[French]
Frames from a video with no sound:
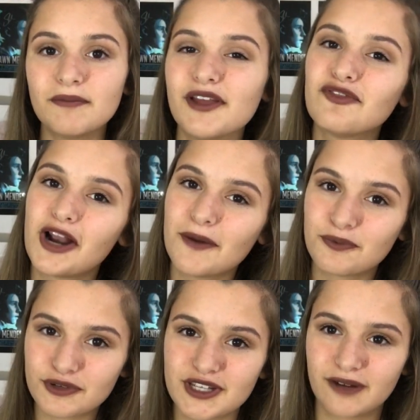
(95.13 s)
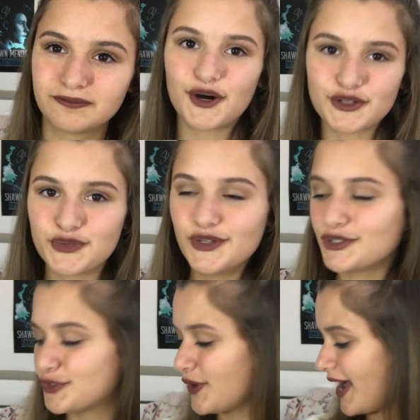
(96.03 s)
Mais voilà pour ça. Ensuite,
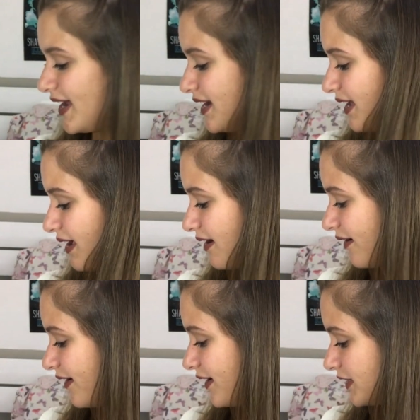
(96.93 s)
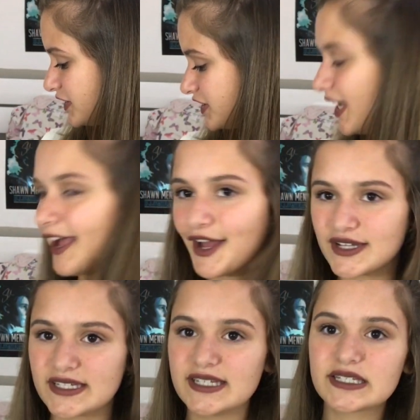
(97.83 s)
je suis allée chez
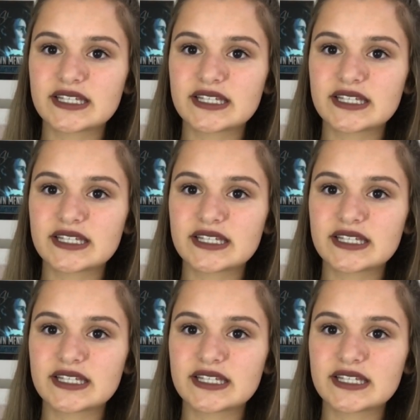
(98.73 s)
Andy.